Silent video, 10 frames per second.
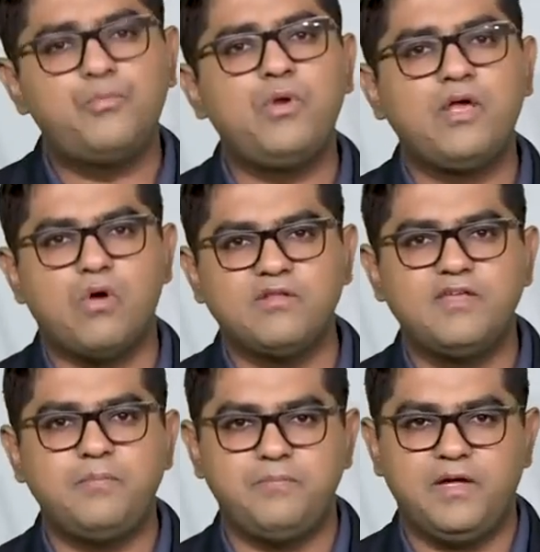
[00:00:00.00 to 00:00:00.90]
पूरे
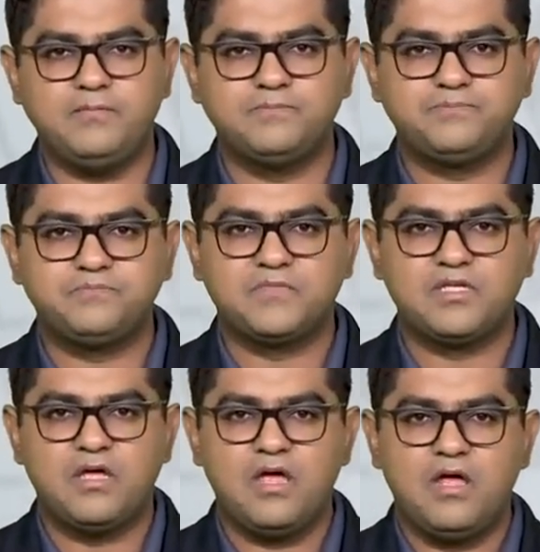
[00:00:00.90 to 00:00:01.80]
कॉन्सेप्ट में
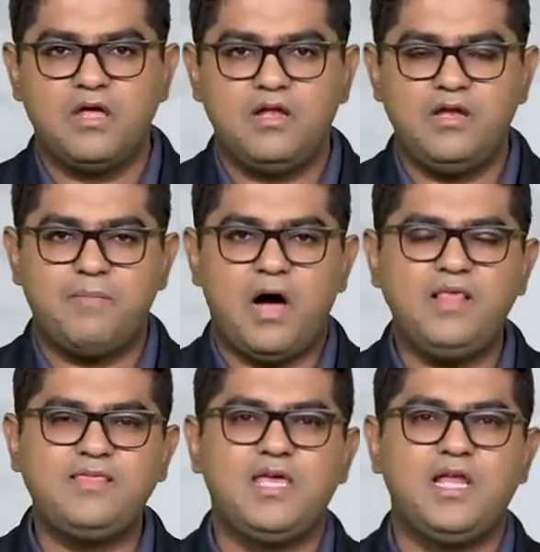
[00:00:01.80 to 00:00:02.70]

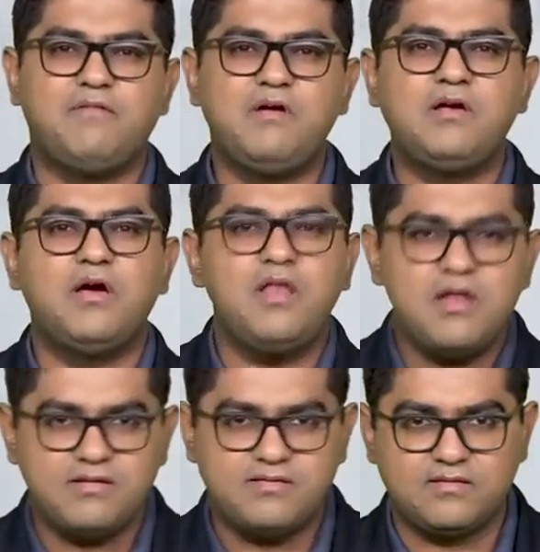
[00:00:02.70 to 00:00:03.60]
लिबास के अलावा
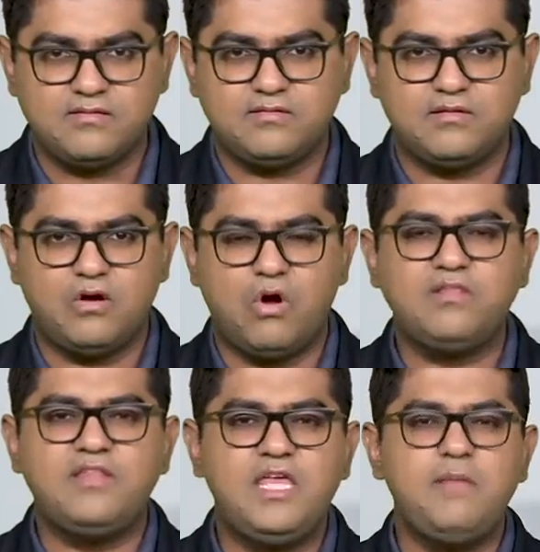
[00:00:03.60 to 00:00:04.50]
कलर्स
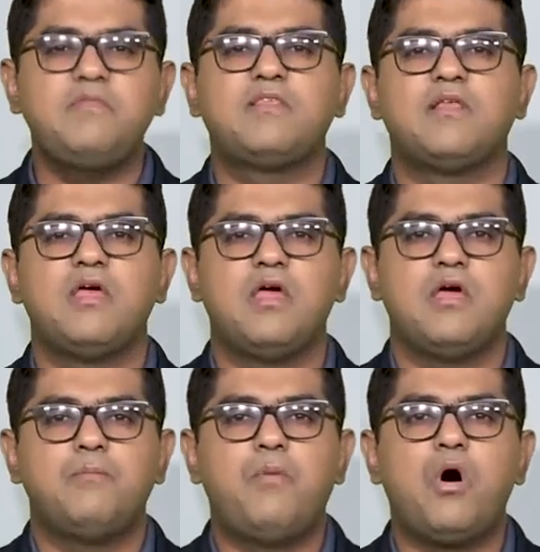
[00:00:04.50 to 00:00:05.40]
और थीम्स
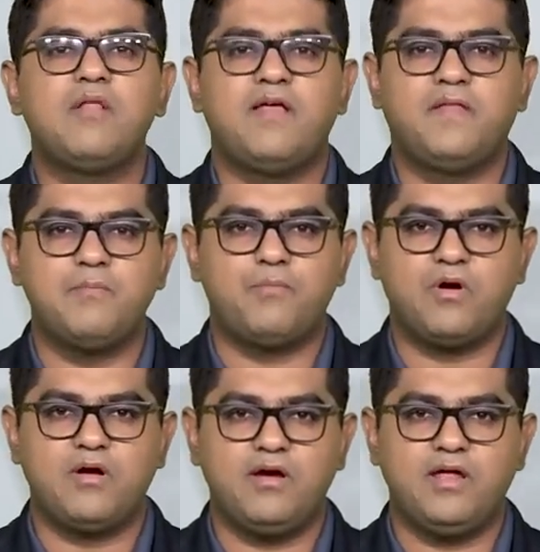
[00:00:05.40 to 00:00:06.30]
बहुत ज़्यादा
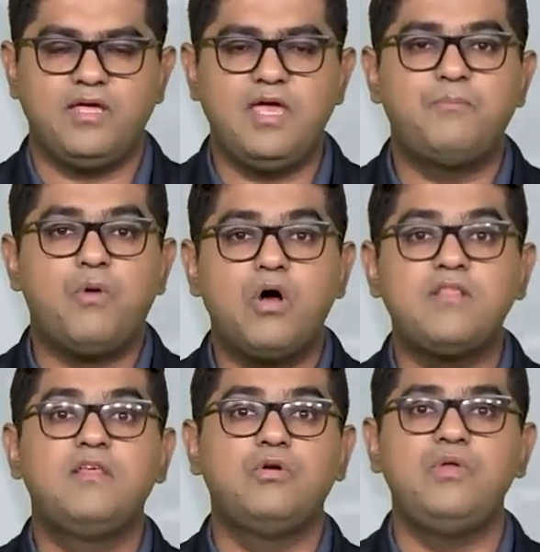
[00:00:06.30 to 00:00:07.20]
इम्पॉर्टेंट है ये
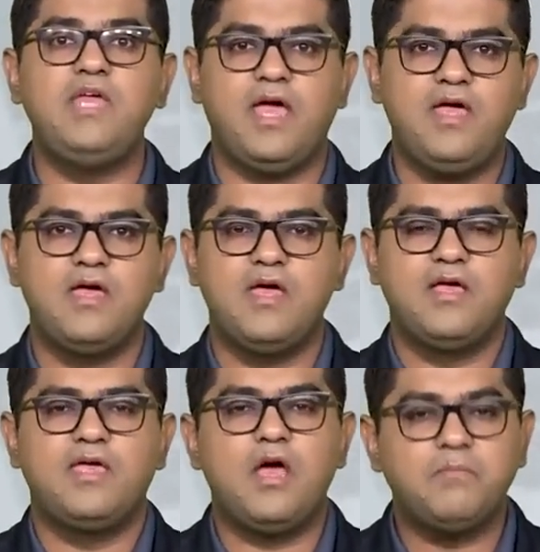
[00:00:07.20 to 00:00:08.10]
बहुत ज़रूरी है
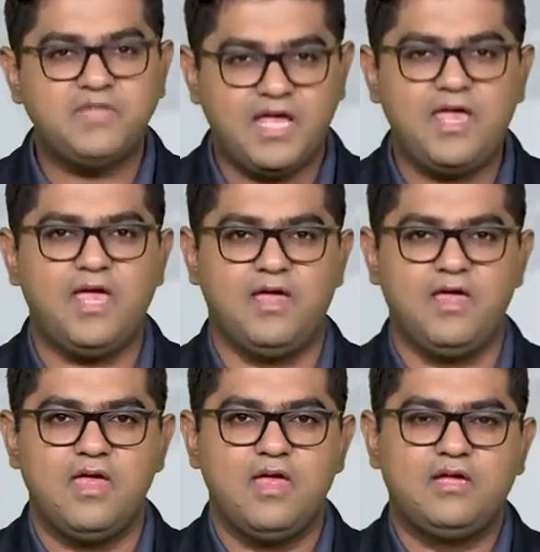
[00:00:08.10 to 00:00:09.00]
कि हम देखें
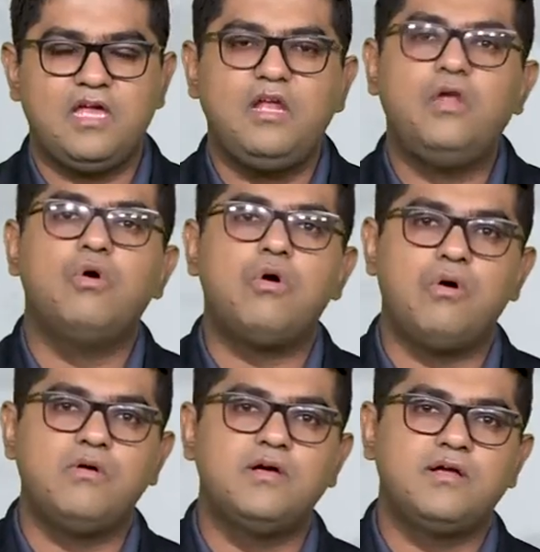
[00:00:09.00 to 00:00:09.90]
कि
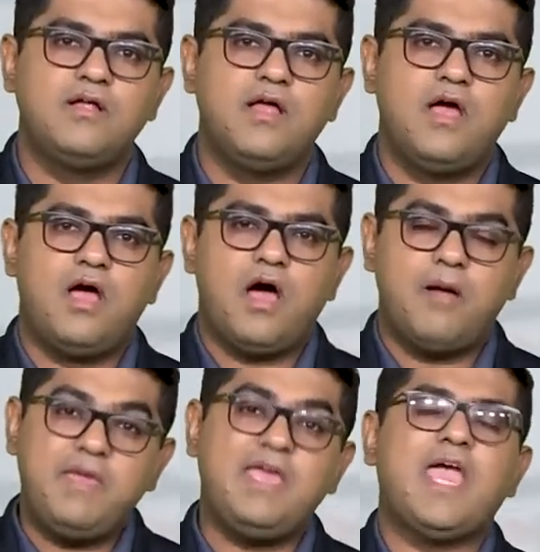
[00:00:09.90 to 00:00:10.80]
लोग
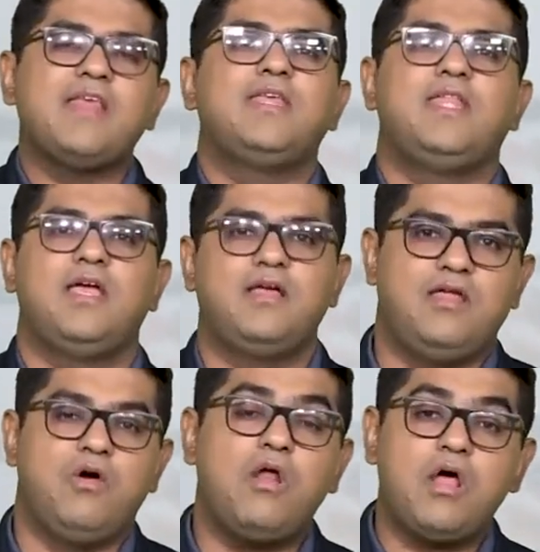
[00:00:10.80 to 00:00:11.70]
हमें कैसे देख
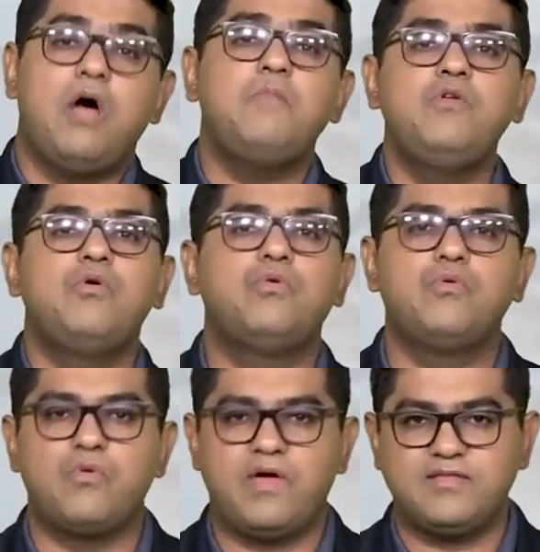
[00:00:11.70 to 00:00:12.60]
रहे हैं और हम
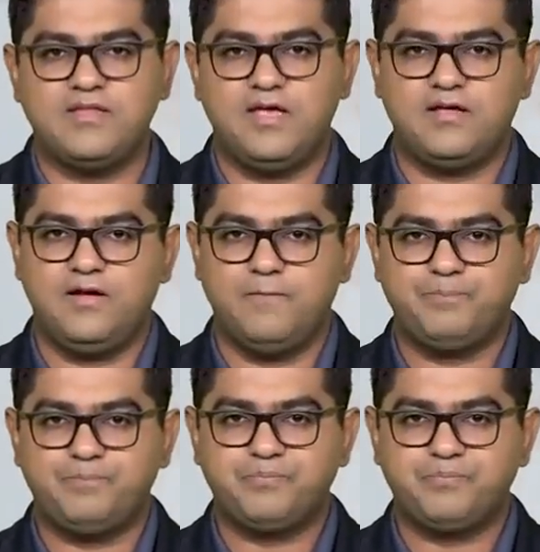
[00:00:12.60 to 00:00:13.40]
लोगों को कैसे देख रहे हैं